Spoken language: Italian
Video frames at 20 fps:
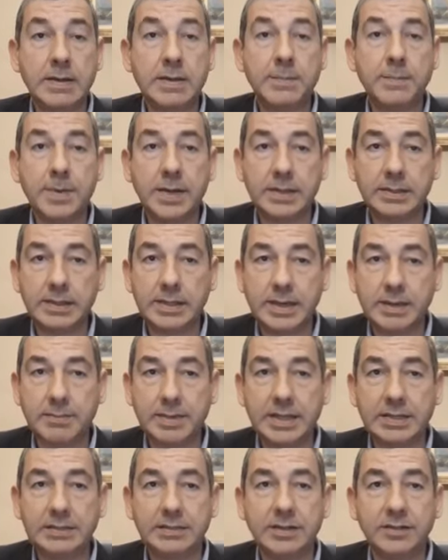
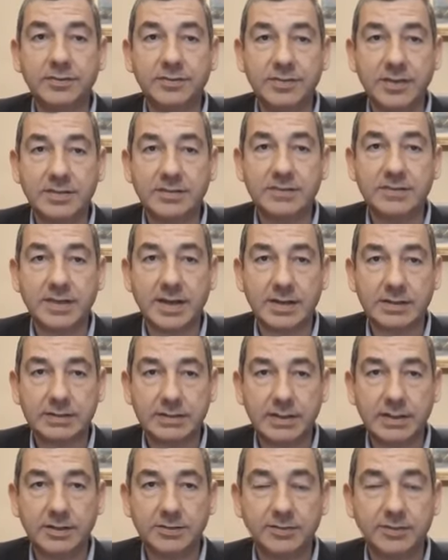praticamente senza
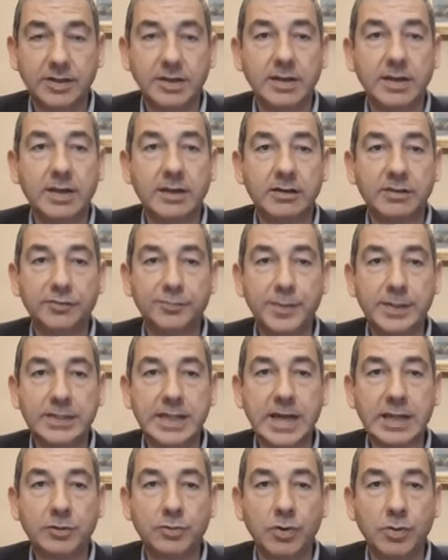attese e
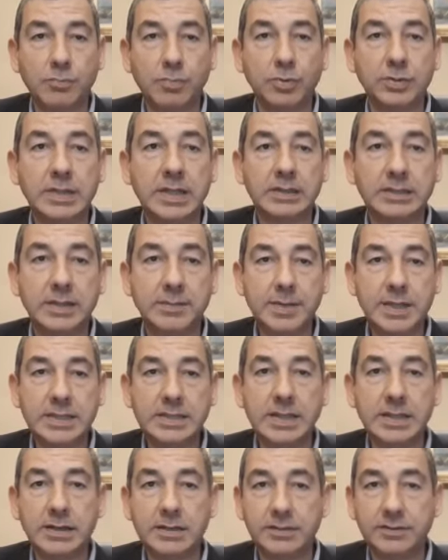rispettando
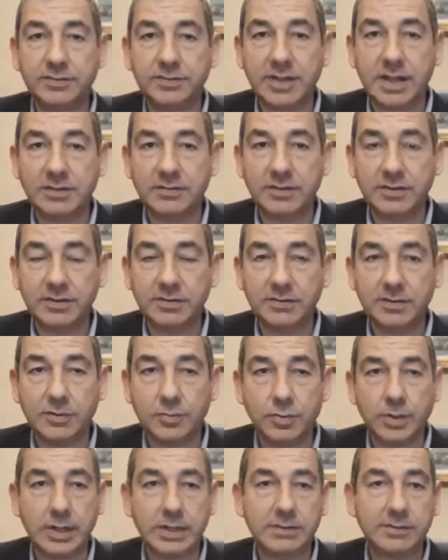abbondantemente le distanze di
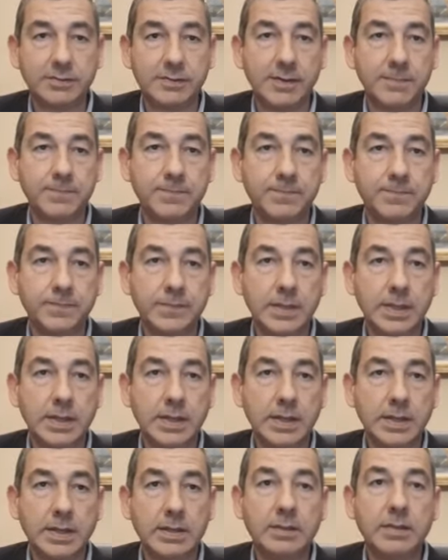sicurezza.
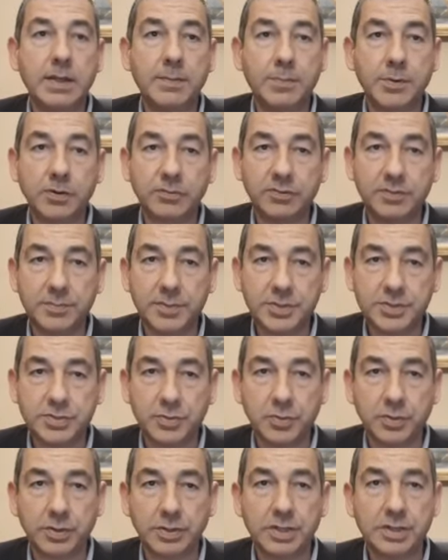Nei prossimi
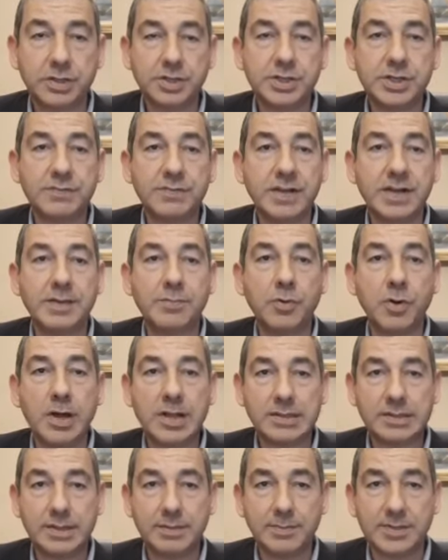giorni riceveremo
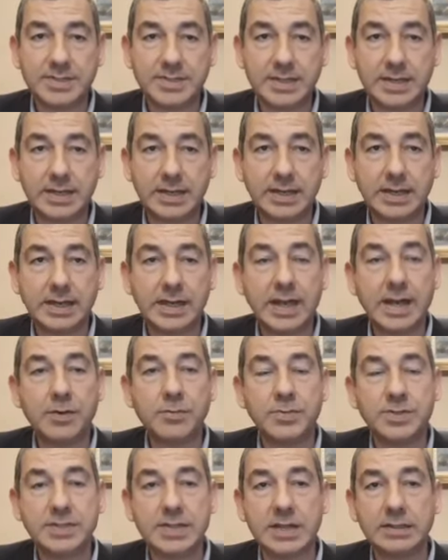altre mascherine
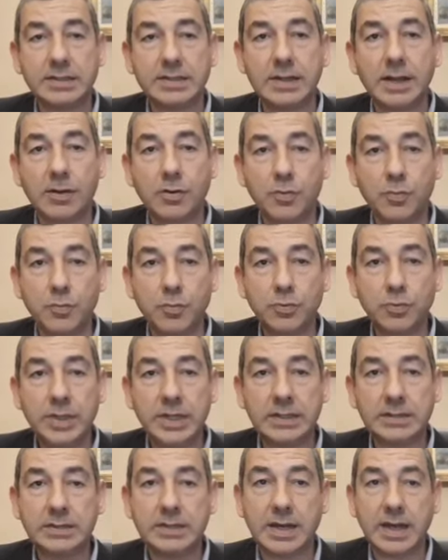acquistate dal
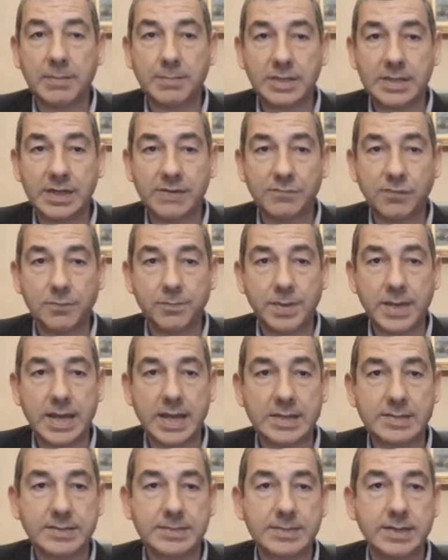comune tramite
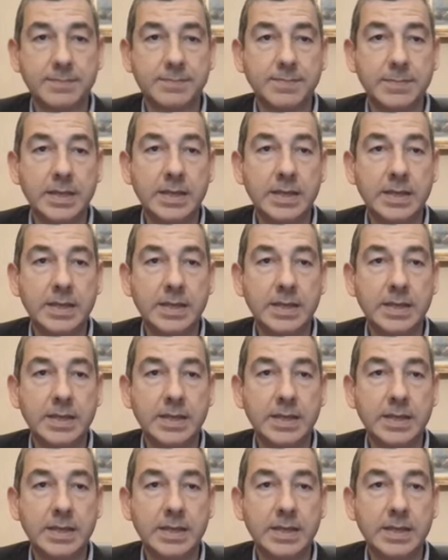AVPS.